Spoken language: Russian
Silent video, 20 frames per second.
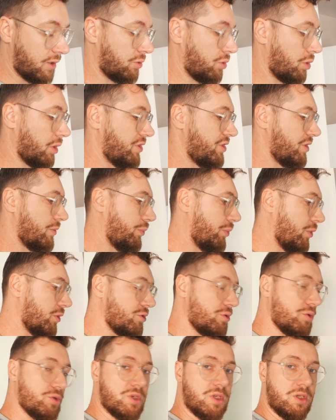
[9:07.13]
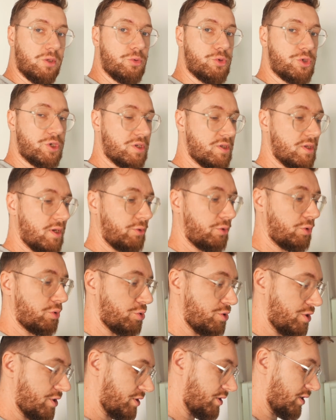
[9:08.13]
которые этим пользуются и лучше знают
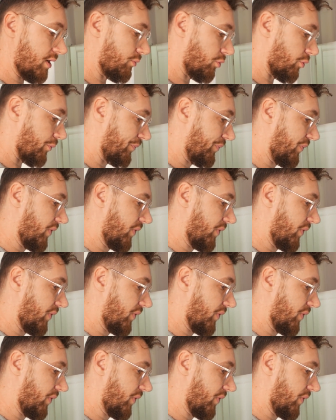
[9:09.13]
эту систему.